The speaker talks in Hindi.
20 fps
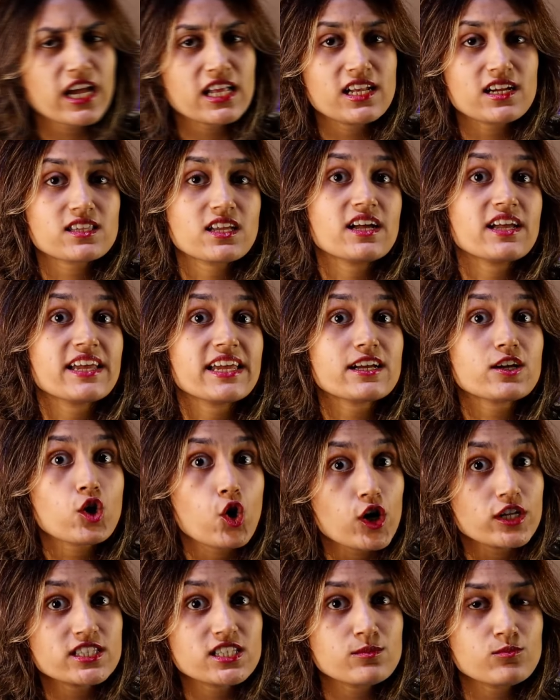क्या लगता है
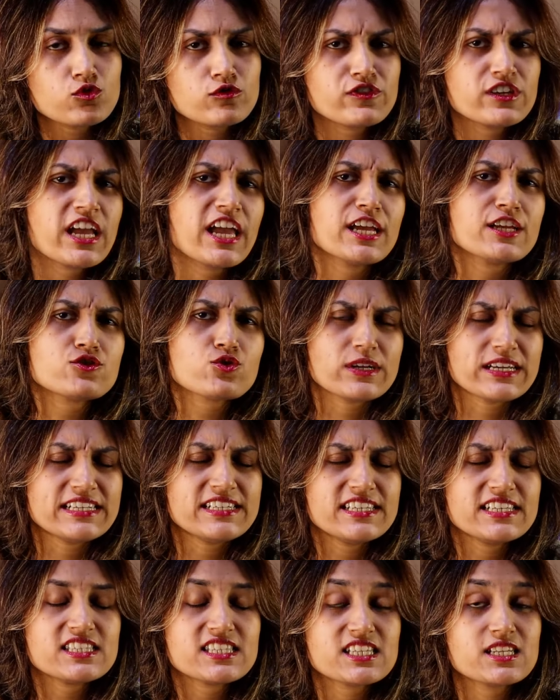कौन सी मूवी है जो
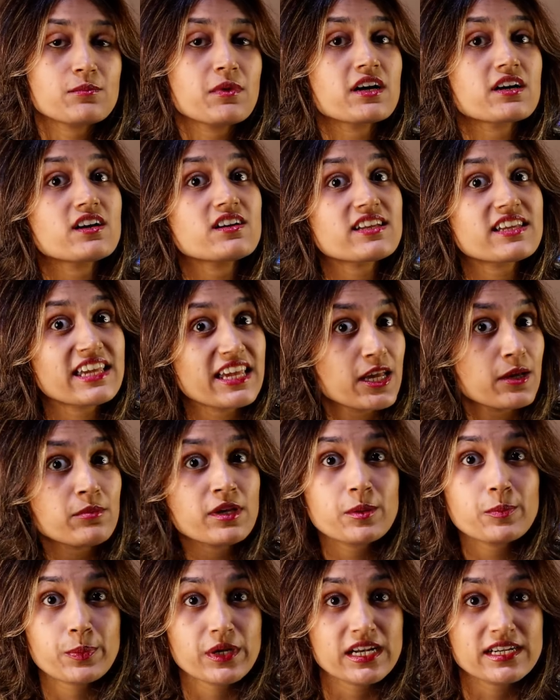इंडियन सिनेमा का गेम ही